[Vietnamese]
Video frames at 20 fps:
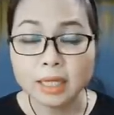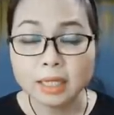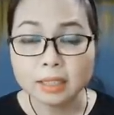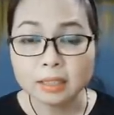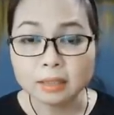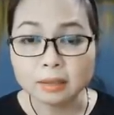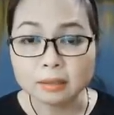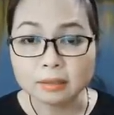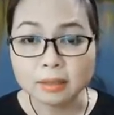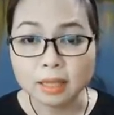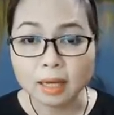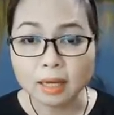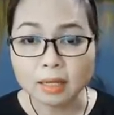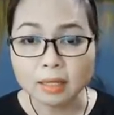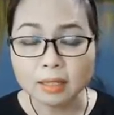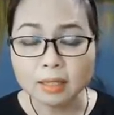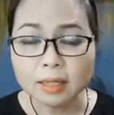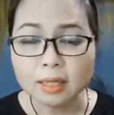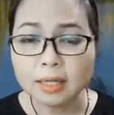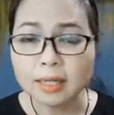Thực tế
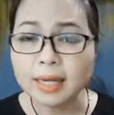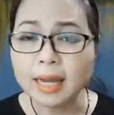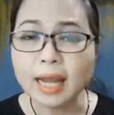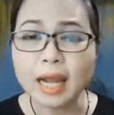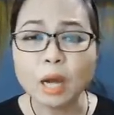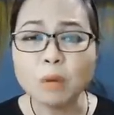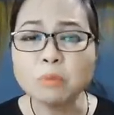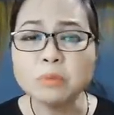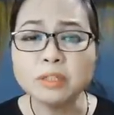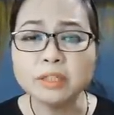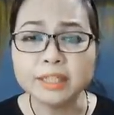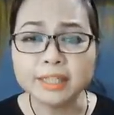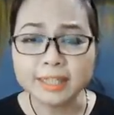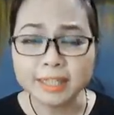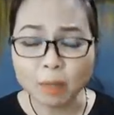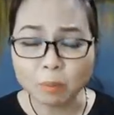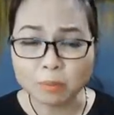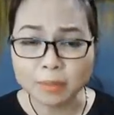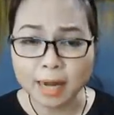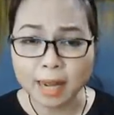là không người
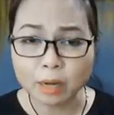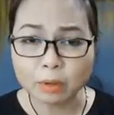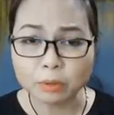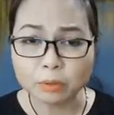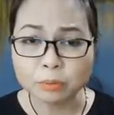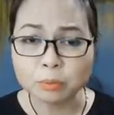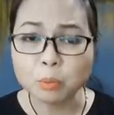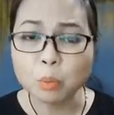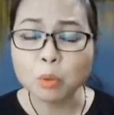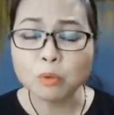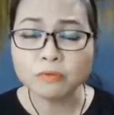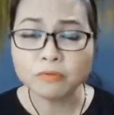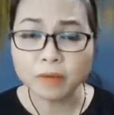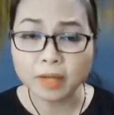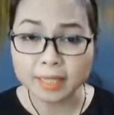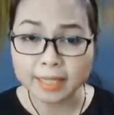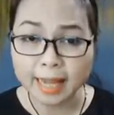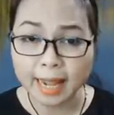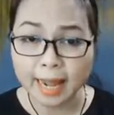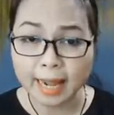chồng nào muốn về
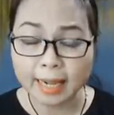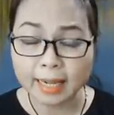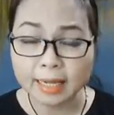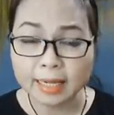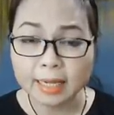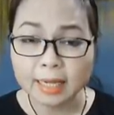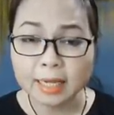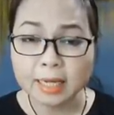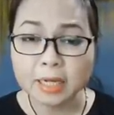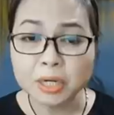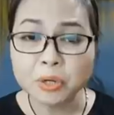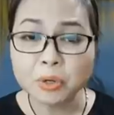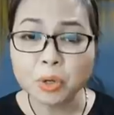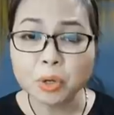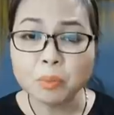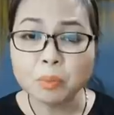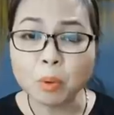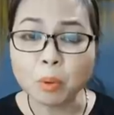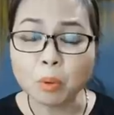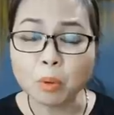nhà nếu có
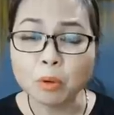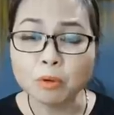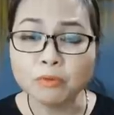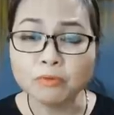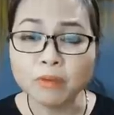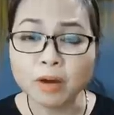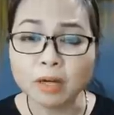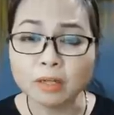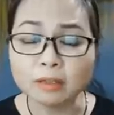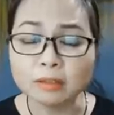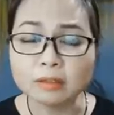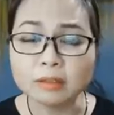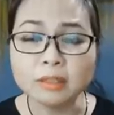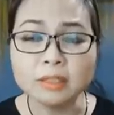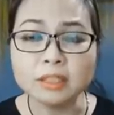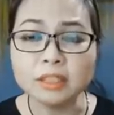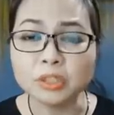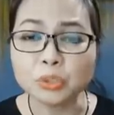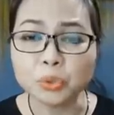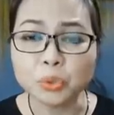một cô vợ
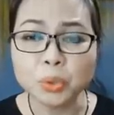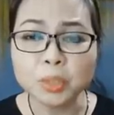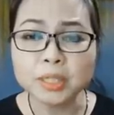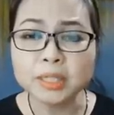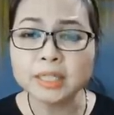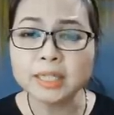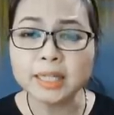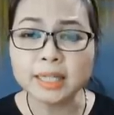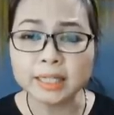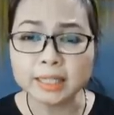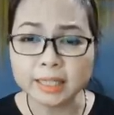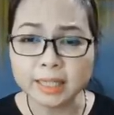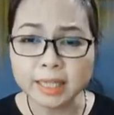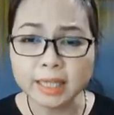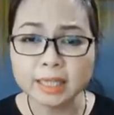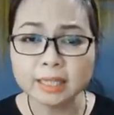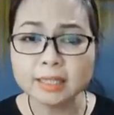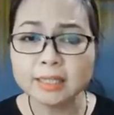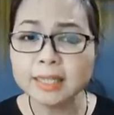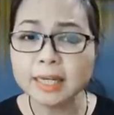thường xuyên chỉ
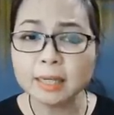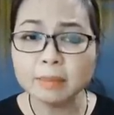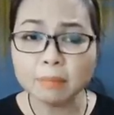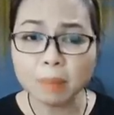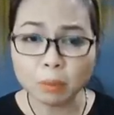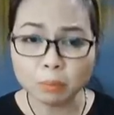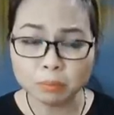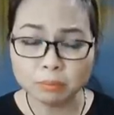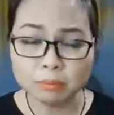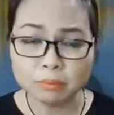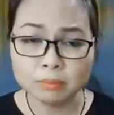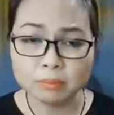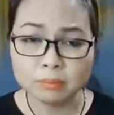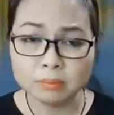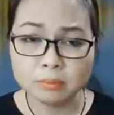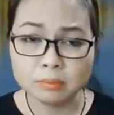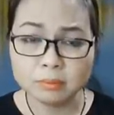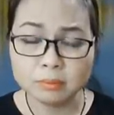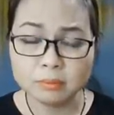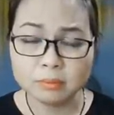chiết trách móc.
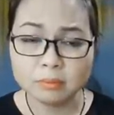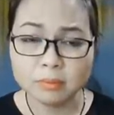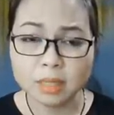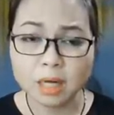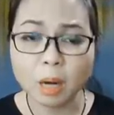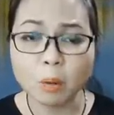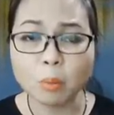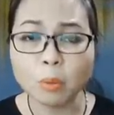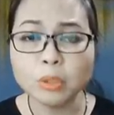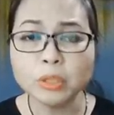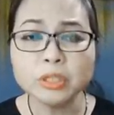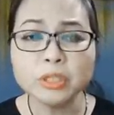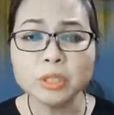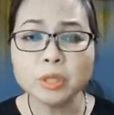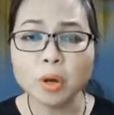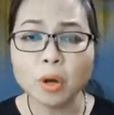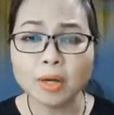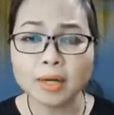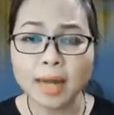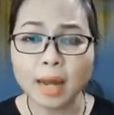Không có đứa
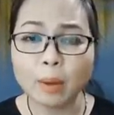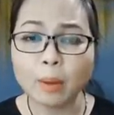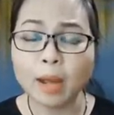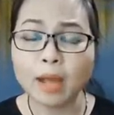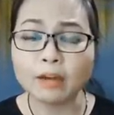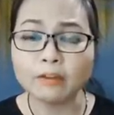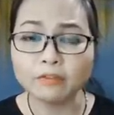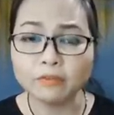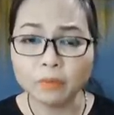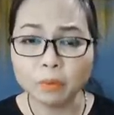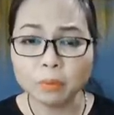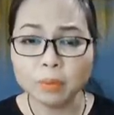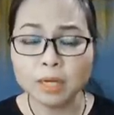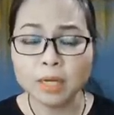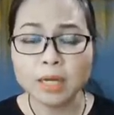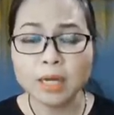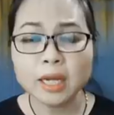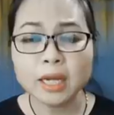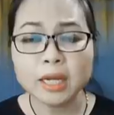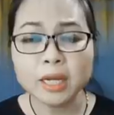con nào hạnh phúc
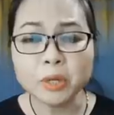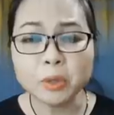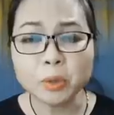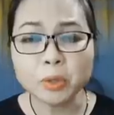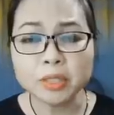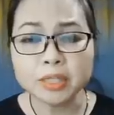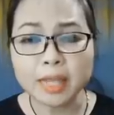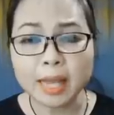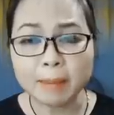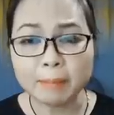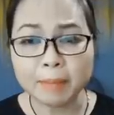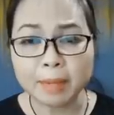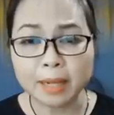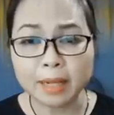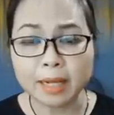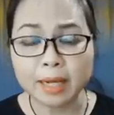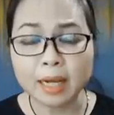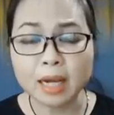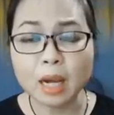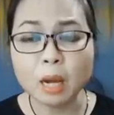nếu có cha
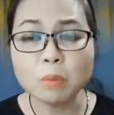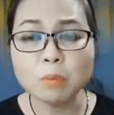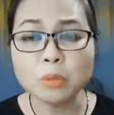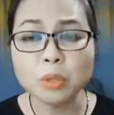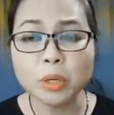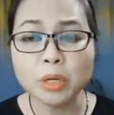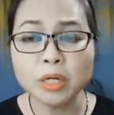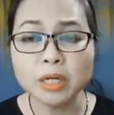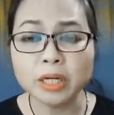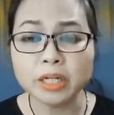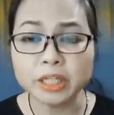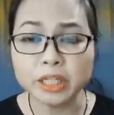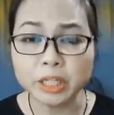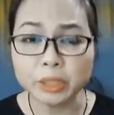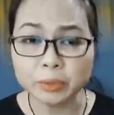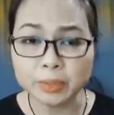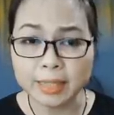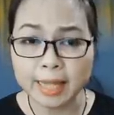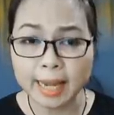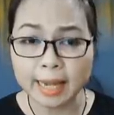mẹ không nói lời
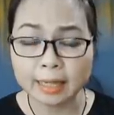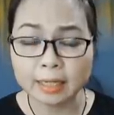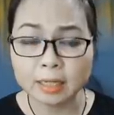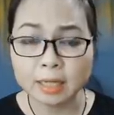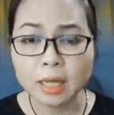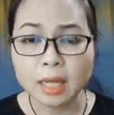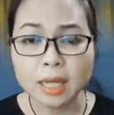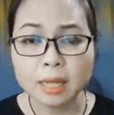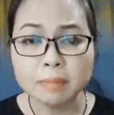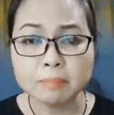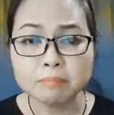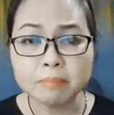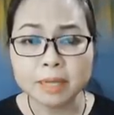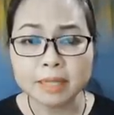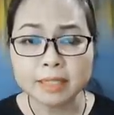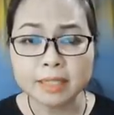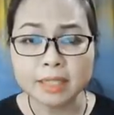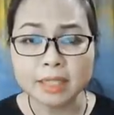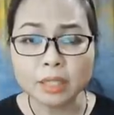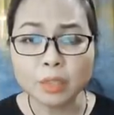dịu dàng mà
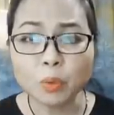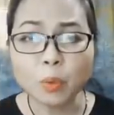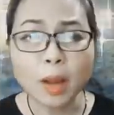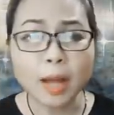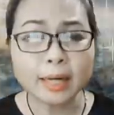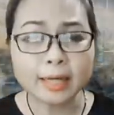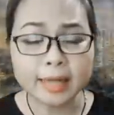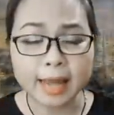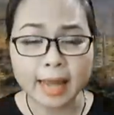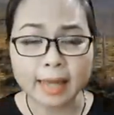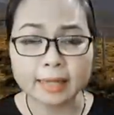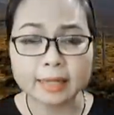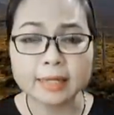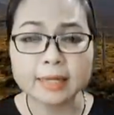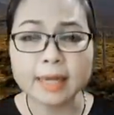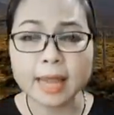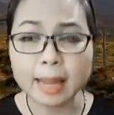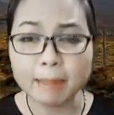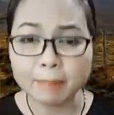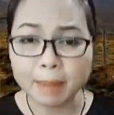chỉ quát nạt
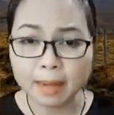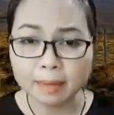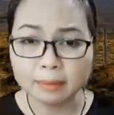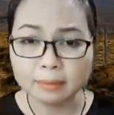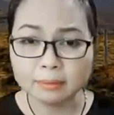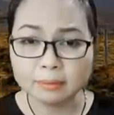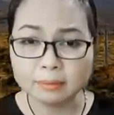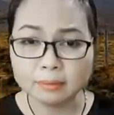la mắng.